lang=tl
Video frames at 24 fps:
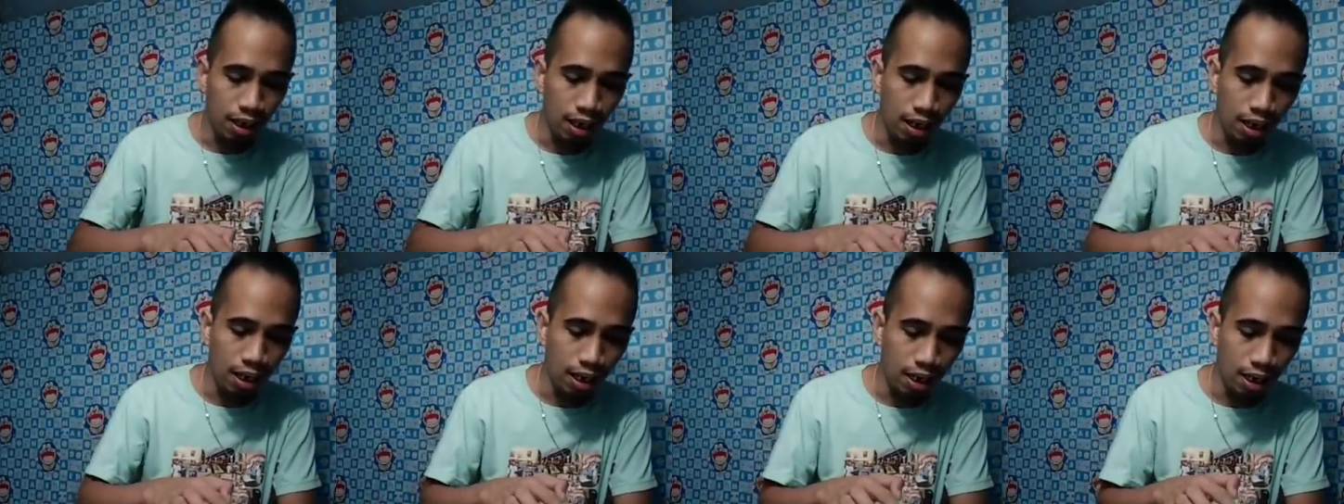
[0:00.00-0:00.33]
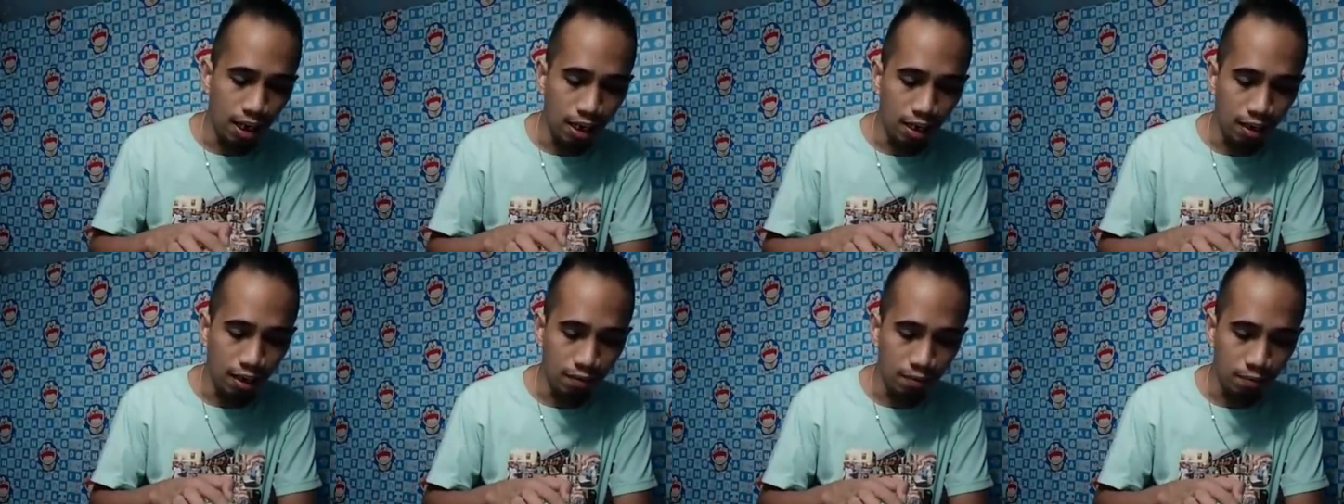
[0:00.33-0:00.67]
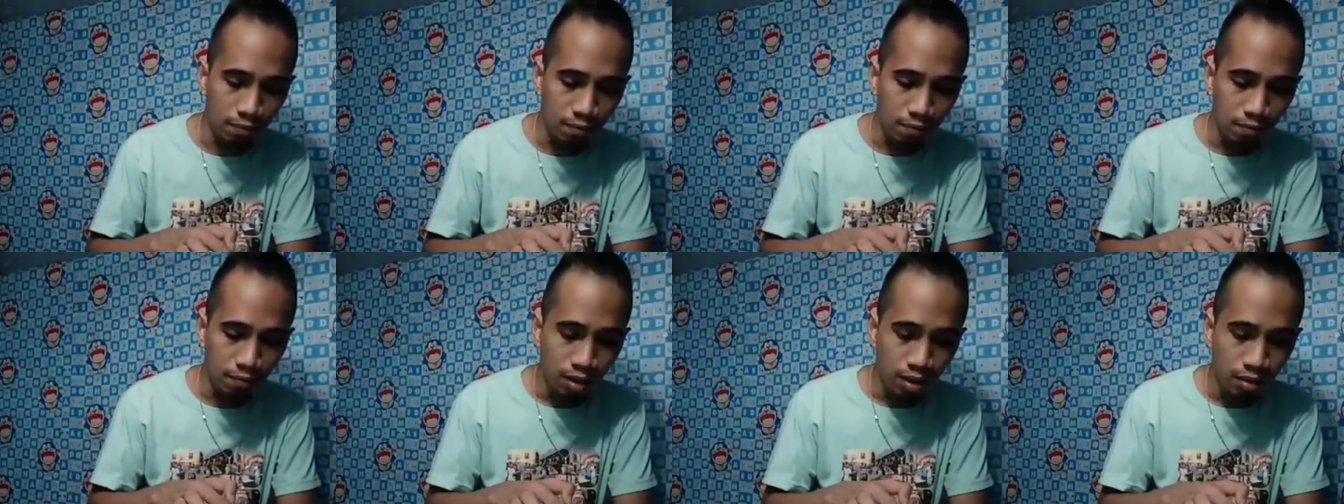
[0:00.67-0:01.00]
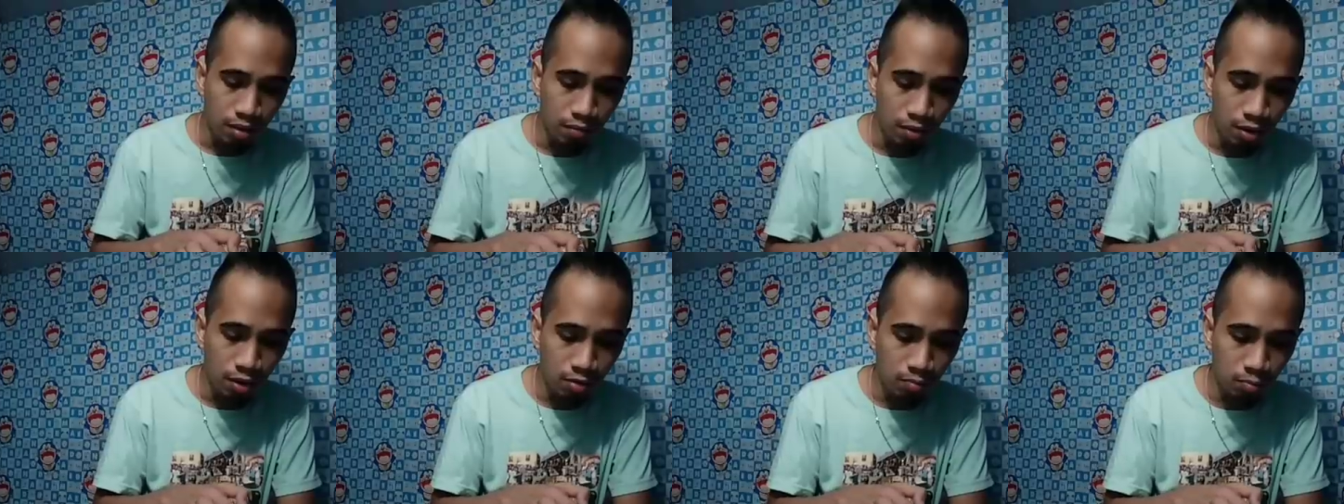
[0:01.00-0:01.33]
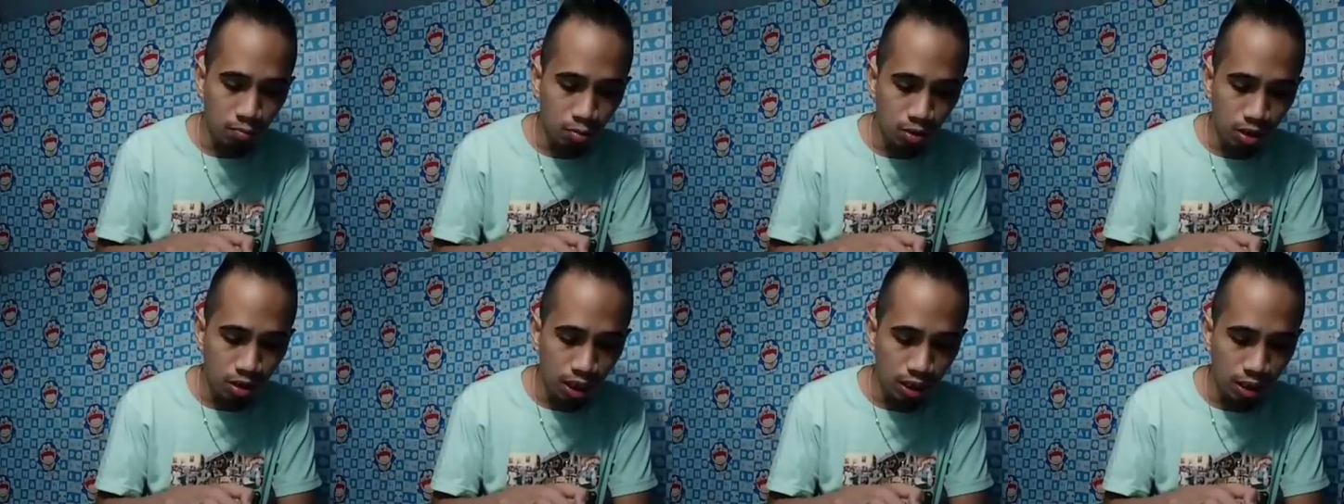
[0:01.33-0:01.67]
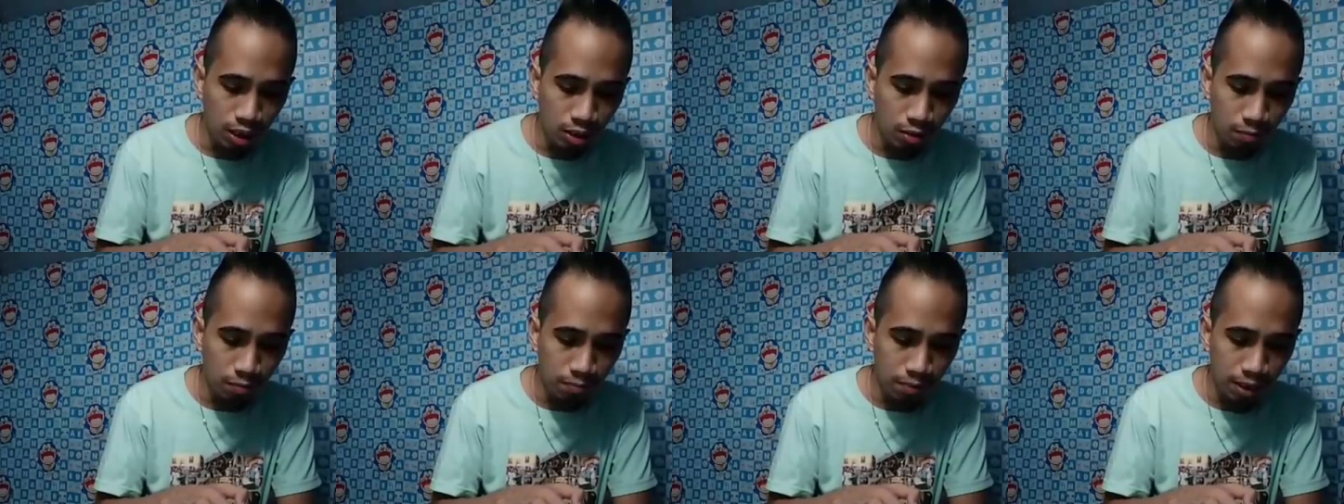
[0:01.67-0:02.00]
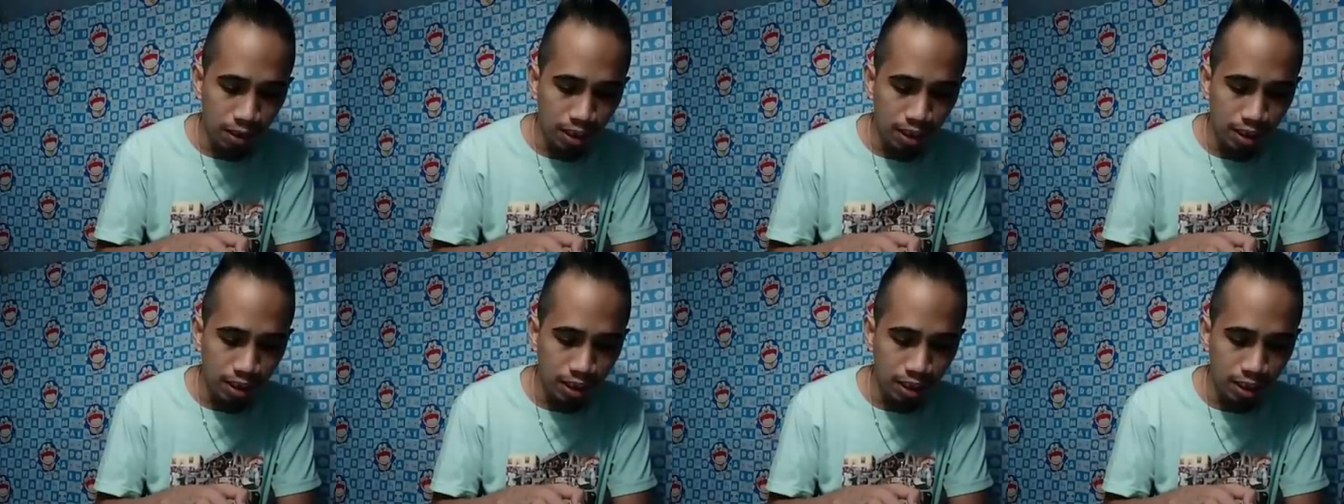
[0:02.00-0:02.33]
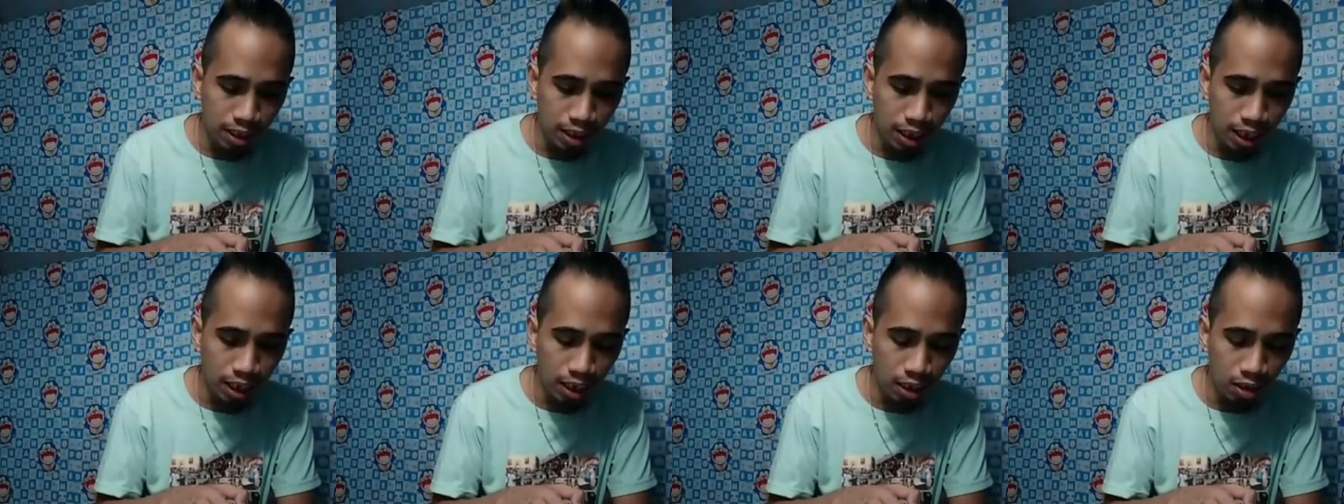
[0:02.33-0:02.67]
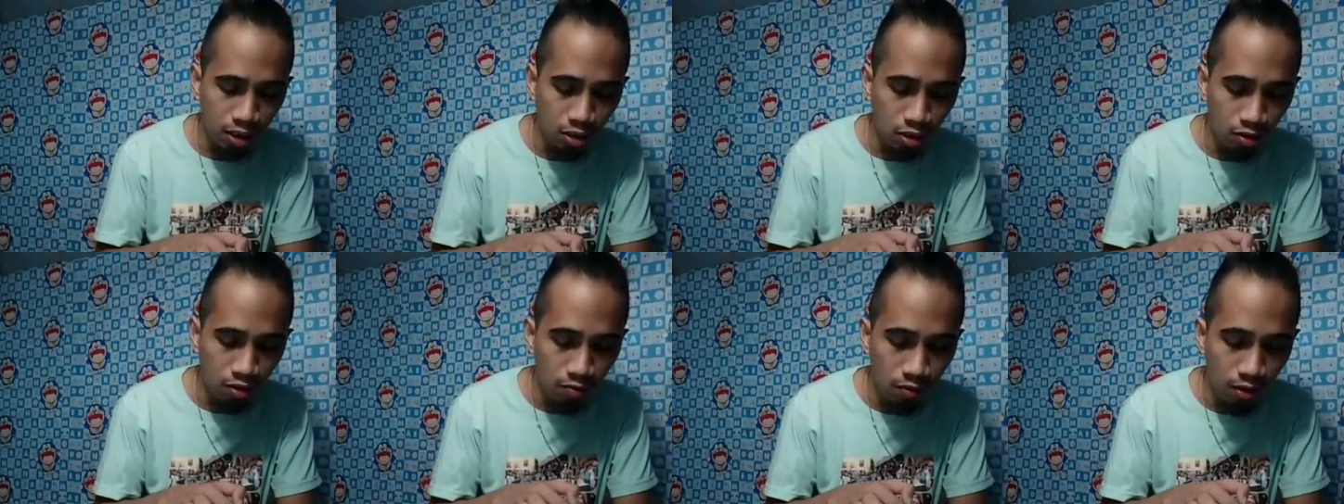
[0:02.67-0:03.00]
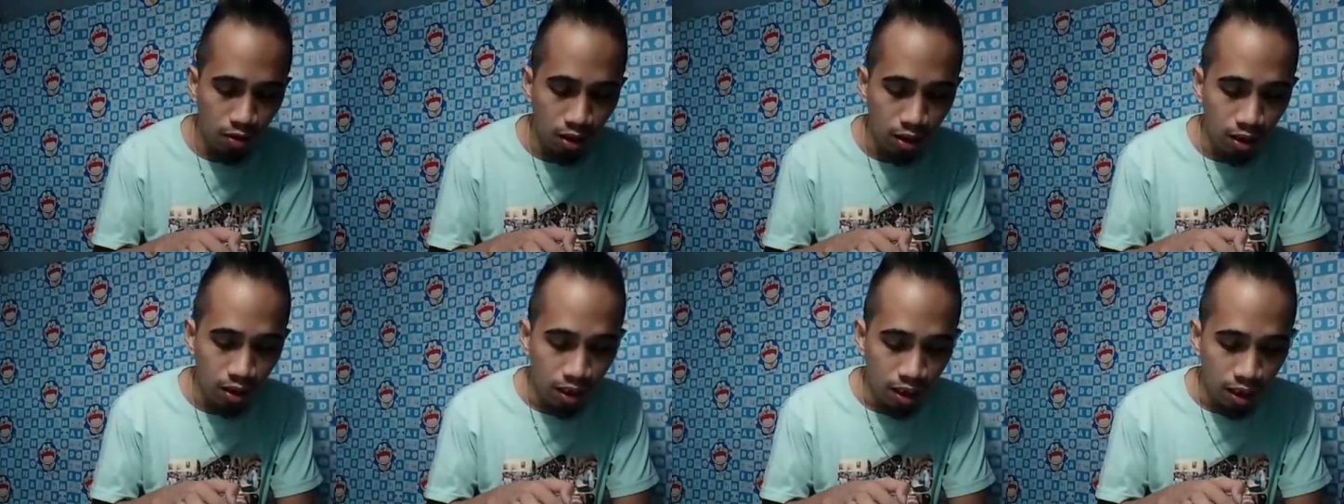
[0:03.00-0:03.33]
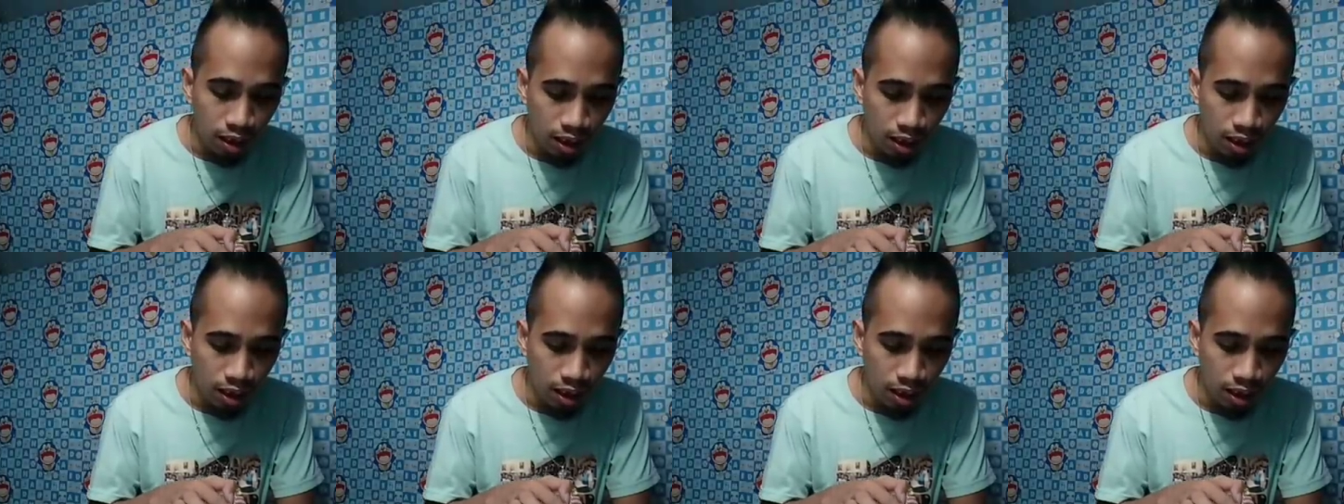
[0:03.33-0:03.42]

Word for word: uh, meron po tayo ditong peak 6 carry over